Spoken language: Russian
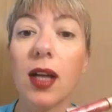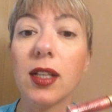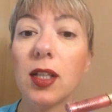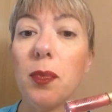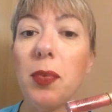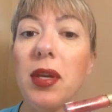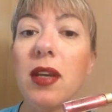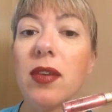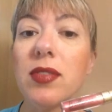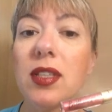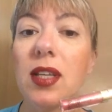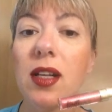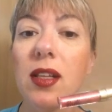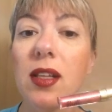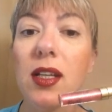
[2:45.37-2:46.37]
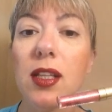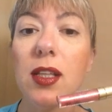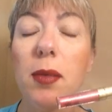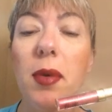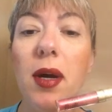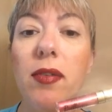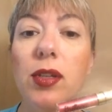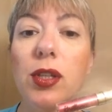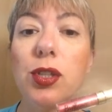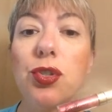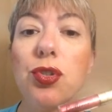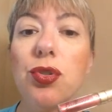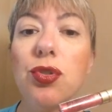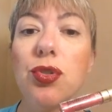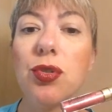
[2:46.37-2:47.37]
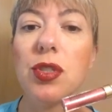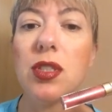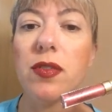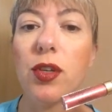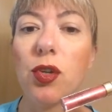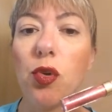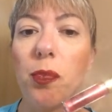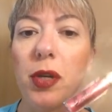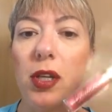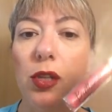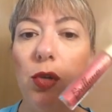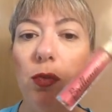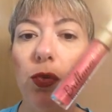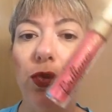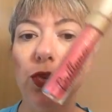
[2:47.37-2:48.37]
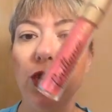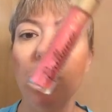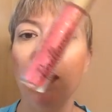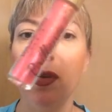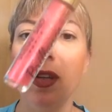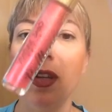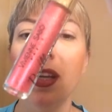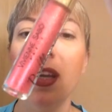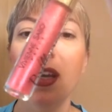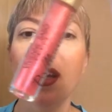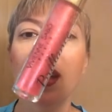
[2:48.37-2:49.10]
А теперь я взяла и добавила чуть-чуть сверху прихлопывающими